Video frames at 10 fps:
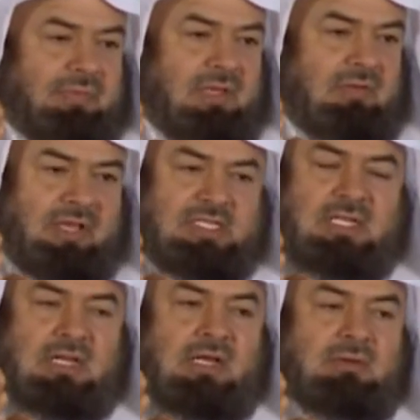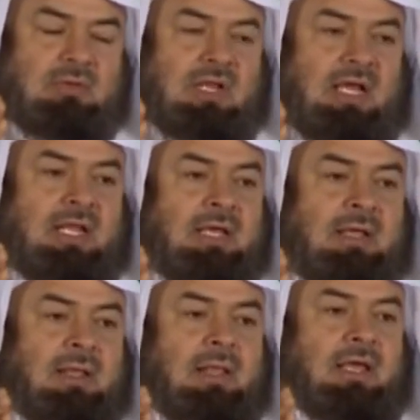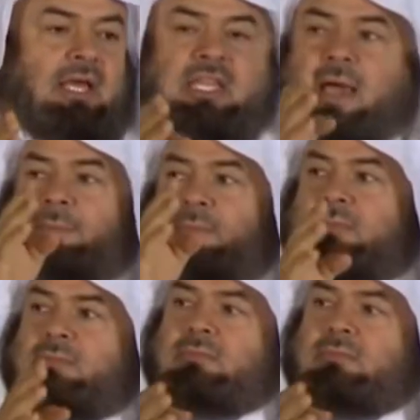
الفيصل دقيقة عليه الإنسان اهتم